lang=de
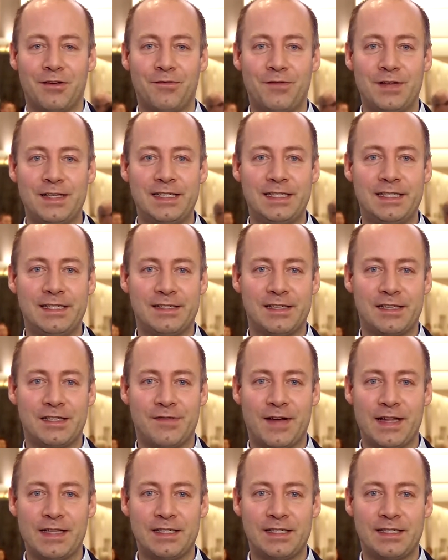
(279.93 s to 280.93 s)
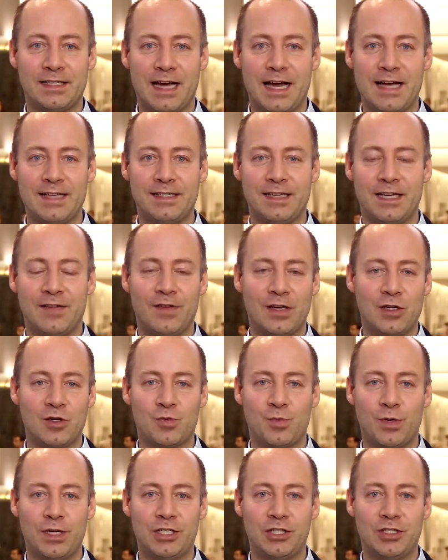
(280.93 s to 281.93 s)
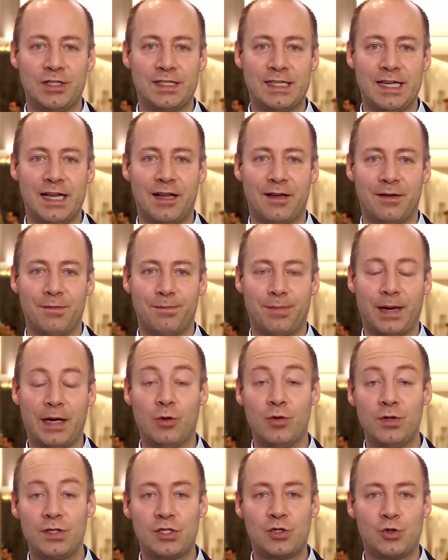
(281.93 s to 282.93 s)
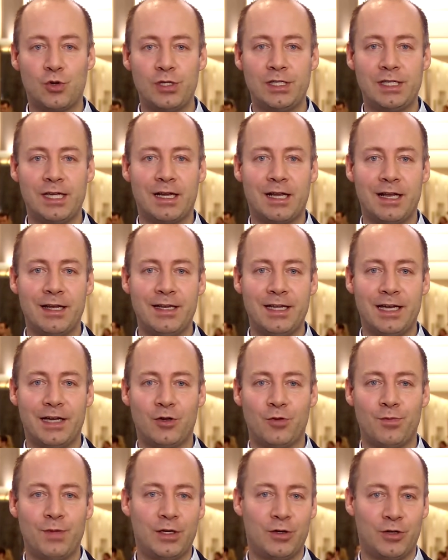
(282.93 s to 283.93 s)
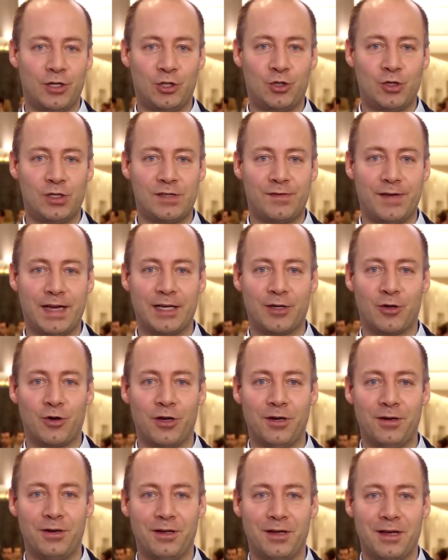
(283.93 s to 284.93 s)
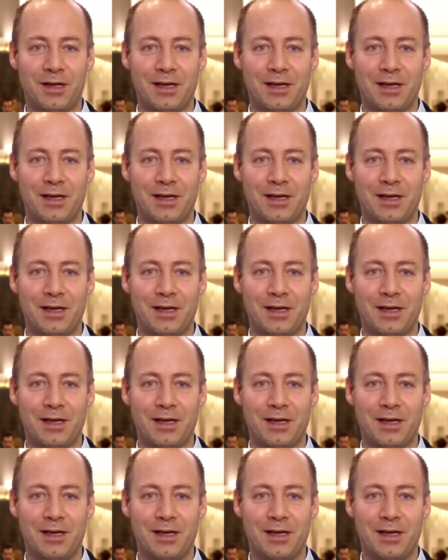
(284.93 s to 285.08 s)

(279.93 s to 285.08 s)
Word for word: wie sich diese 2030 entwicklungspolitischen Ziele bei uns durchdekliniert und mit unterstützt werden können.